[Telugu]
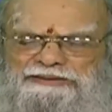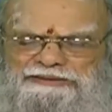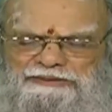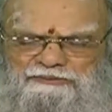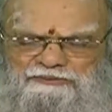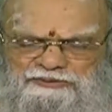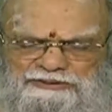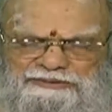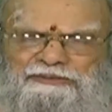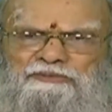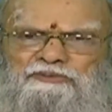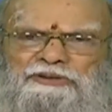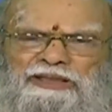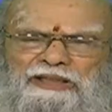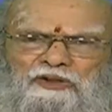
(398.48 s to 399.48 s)
సత్యము
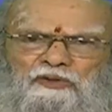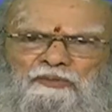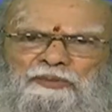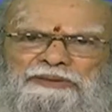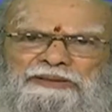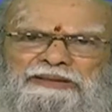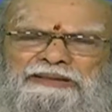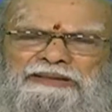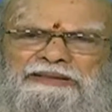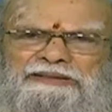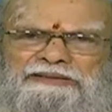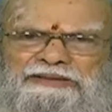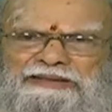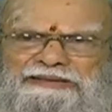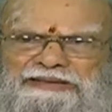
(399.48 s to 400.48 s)
సత్యము చాలా గొప్పది
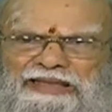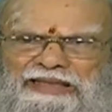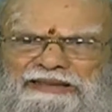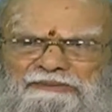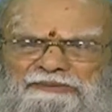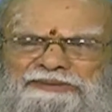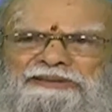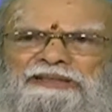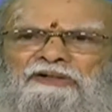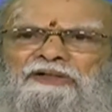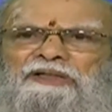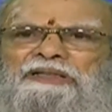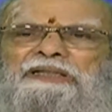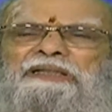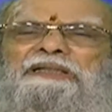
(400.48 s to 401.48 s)
సత్యాన్ని
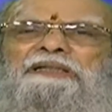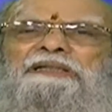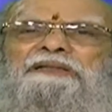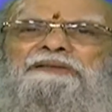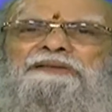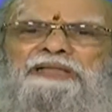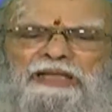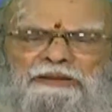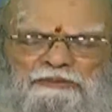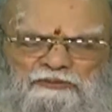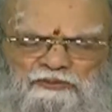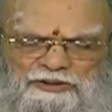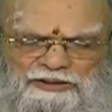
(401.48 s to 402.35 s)
మించినటువంటి ధర్మము